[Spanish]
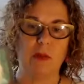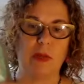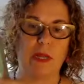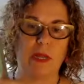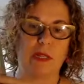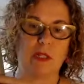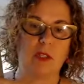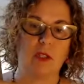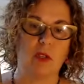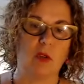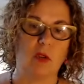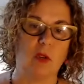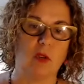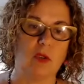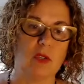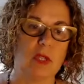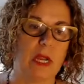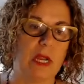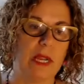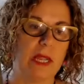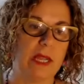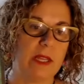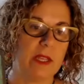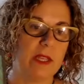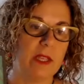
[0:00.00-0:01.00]
Pero que si no nos
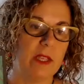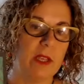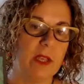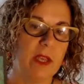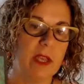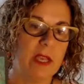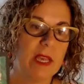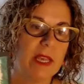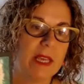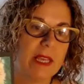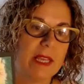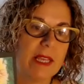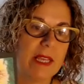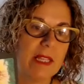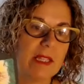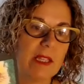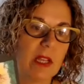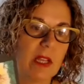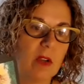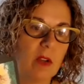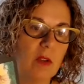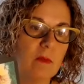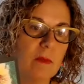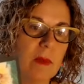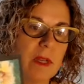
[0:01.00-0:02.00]
sale aquí, ¿qué
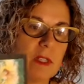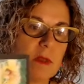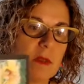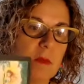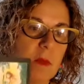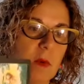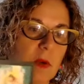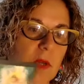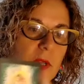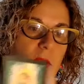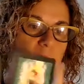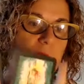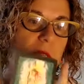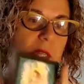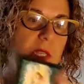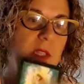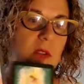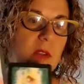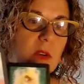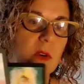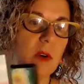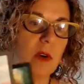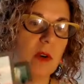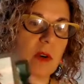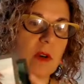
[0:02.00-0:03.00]
tarot más
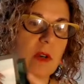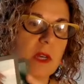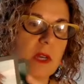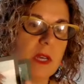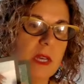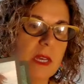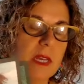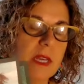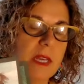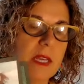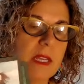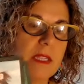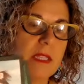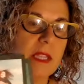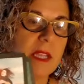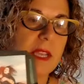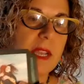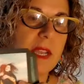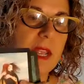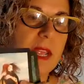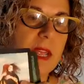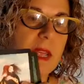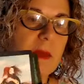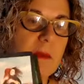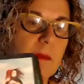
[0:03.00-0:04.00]
bonito que
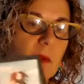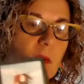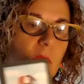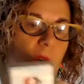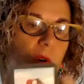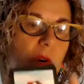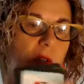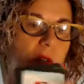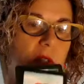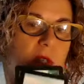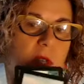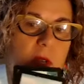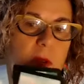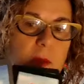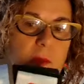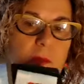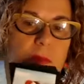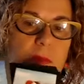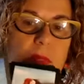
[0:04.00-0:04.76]
tenemos?